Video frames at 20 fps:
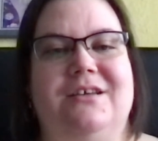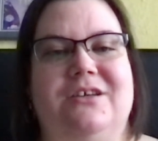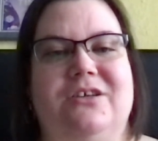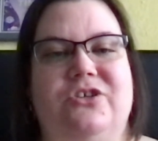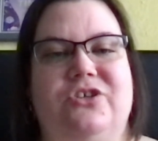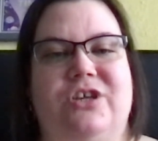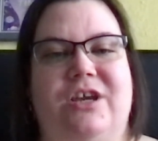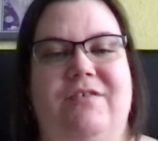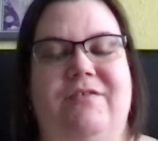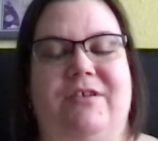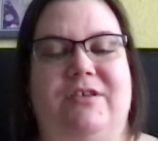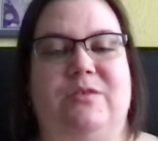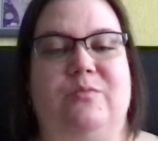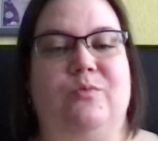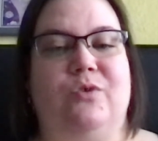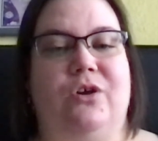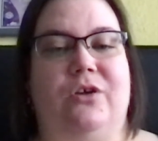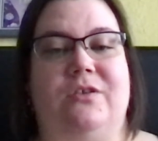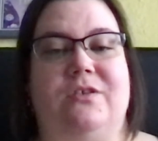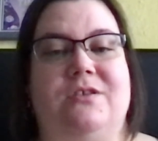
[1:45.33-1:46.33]
Shane war zum
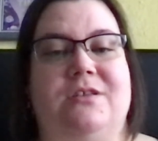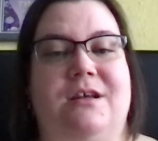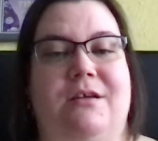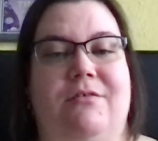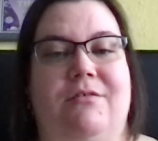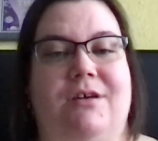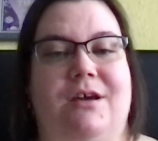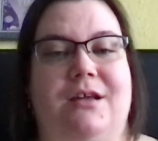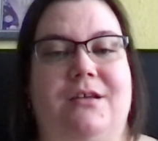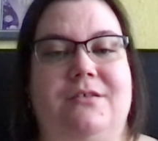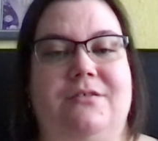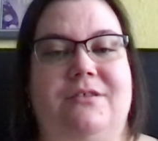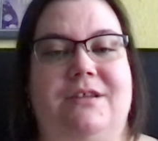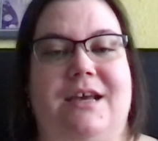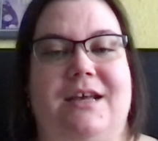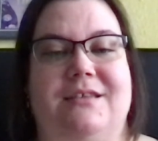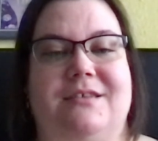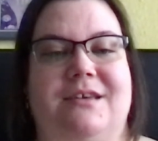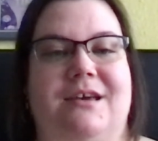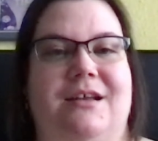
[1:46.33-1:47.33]
Kotzen arrogant und
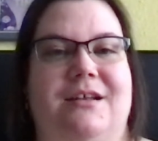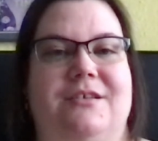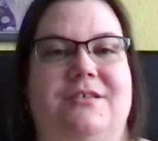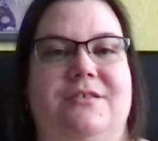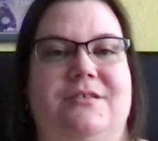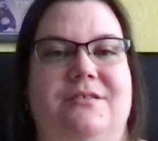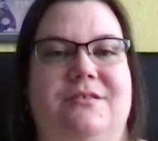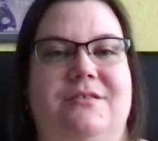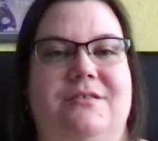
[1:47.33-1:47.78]
eiskalt.